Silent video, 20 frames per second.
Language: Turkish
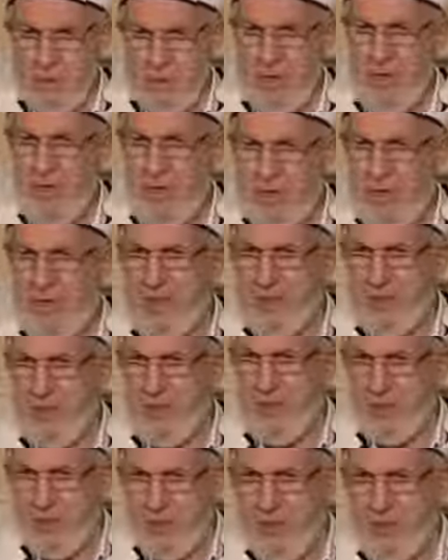Evet
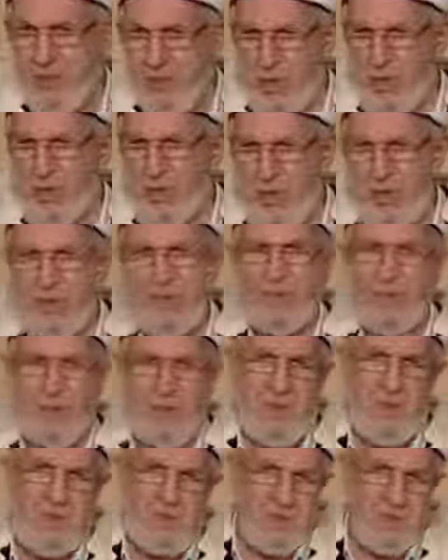olur mu olmaz mı?